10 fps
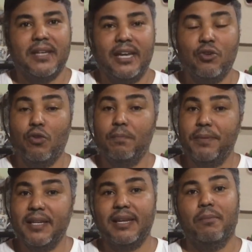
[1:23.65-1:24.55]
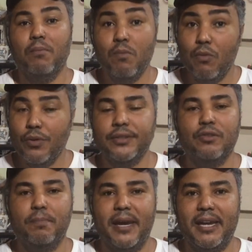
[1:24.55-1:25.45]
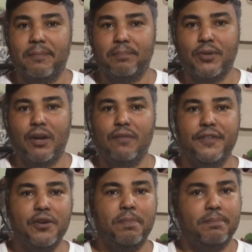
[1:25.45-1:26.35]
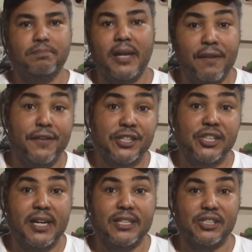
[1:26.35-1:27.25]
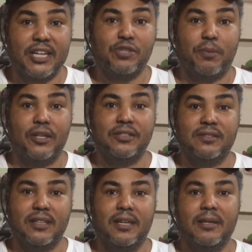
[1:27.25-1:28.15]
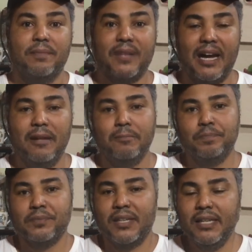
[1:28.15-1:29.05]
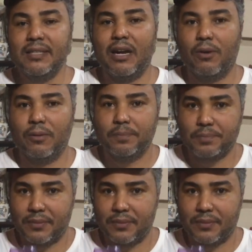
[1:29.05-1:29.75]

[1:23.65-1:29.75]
ele combina muito bem, porque é um vinho refrescante, que a gente pode dizer, tá? Então,